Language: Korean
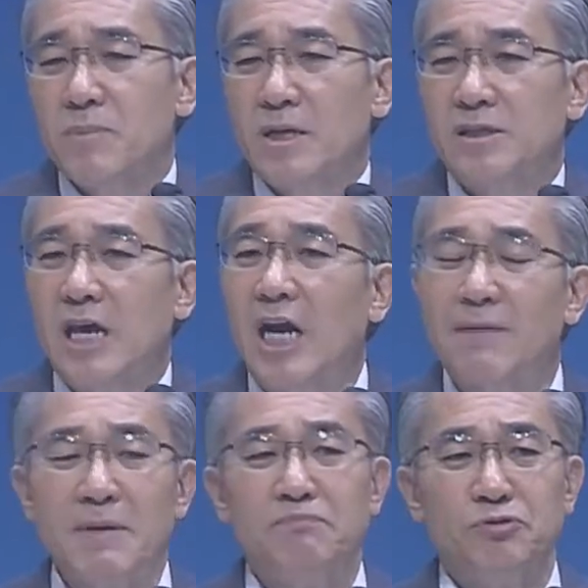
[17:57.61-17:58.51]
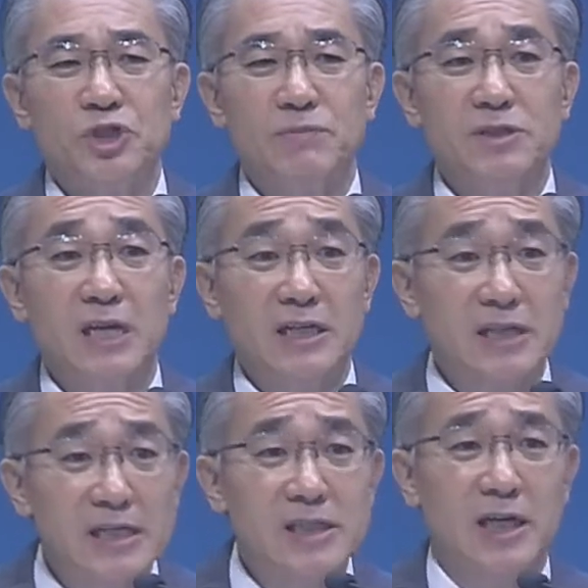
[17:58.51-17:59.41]
사람의 부르심을 따라
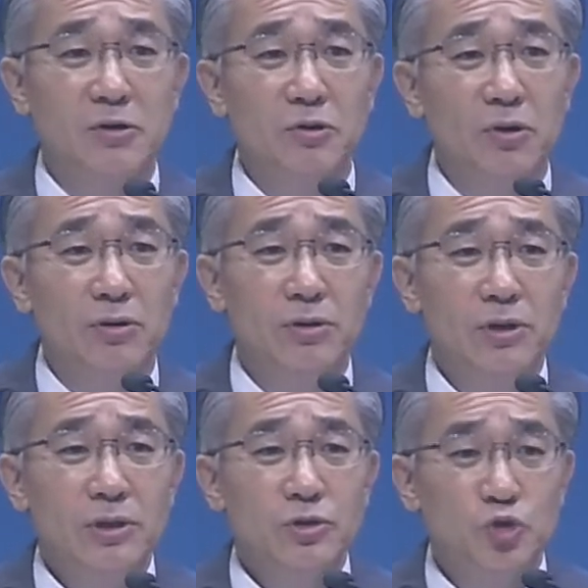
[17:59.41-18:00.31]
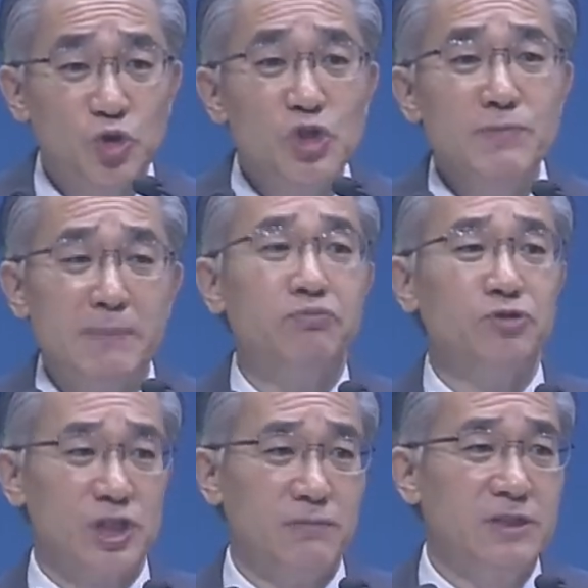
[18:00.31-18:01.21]
살지 않고 주님의
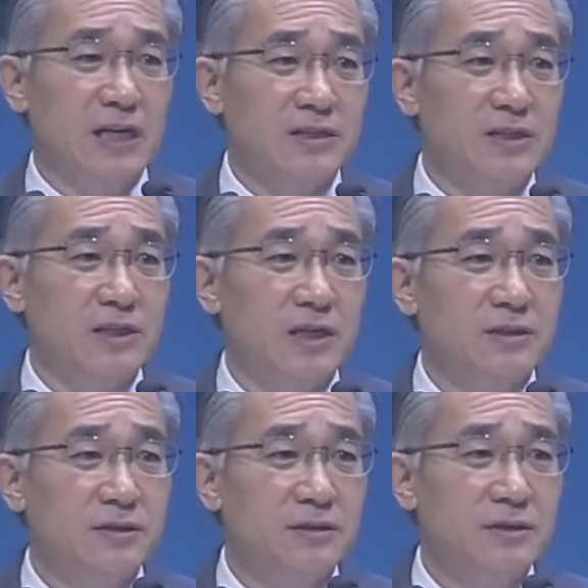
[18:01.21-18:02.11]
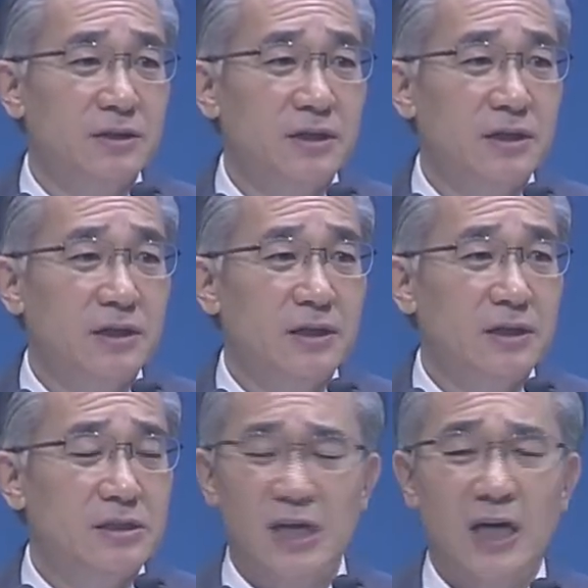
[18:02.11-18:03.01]
부르심을 따라서 살았던 거예요.
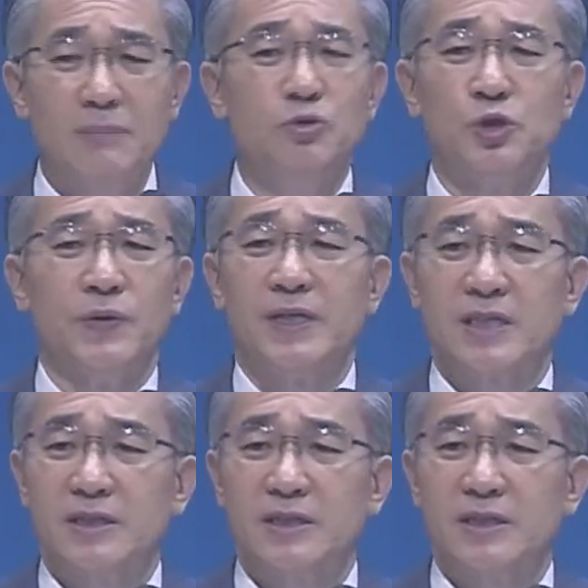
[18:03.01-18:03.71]
사람 두려워하지